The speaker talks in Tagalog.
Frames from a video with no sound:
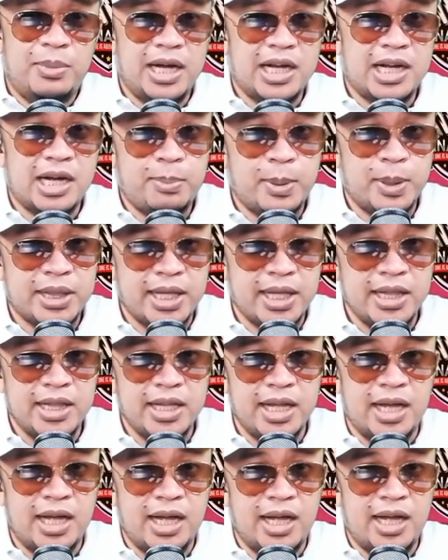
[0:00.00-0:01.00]
Magkapatid
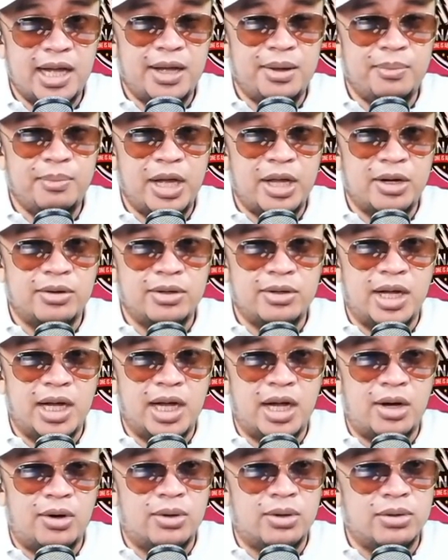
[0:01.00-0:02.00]
na merong
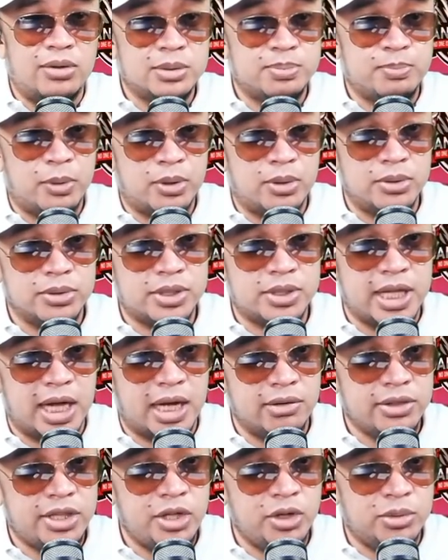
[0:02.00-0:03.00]
hocus-pocus
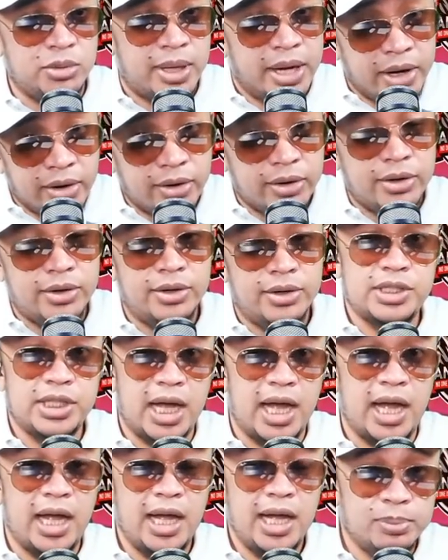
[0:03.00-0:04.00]
daw, di umano.
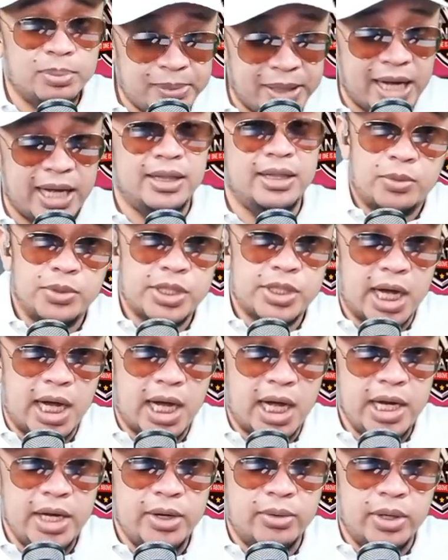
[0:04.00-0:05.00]
Sa tupad, kung
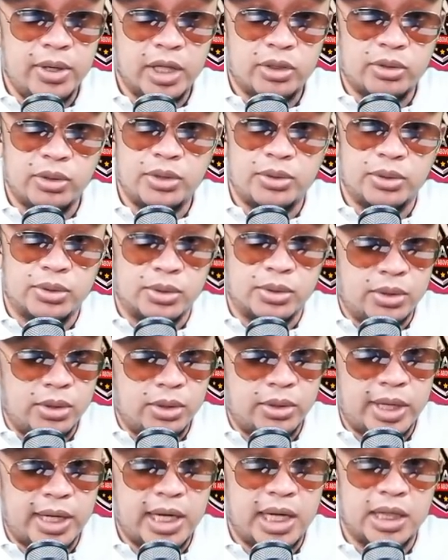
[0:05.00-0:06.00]
sakali hong ito'y
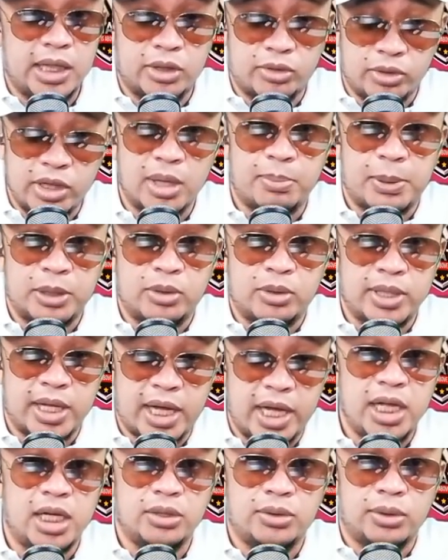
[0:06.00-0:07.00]
totoo ha, at ito'y
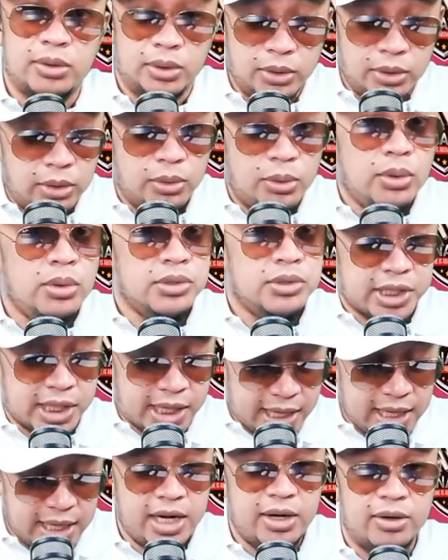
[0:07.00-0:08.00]
napatunayang totoo, kung
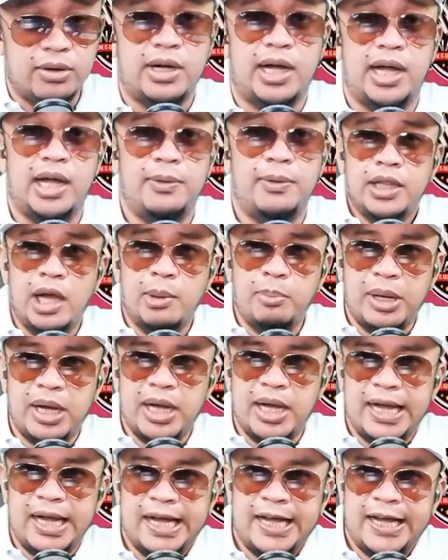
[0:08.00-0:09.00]
sakali ho ha,
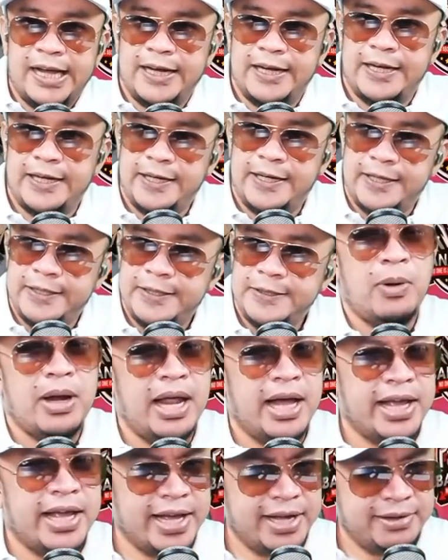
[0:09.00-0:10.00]
napaka
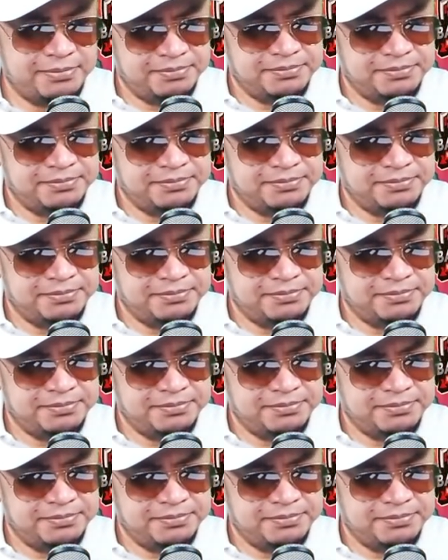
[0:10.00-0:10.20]
walang niya.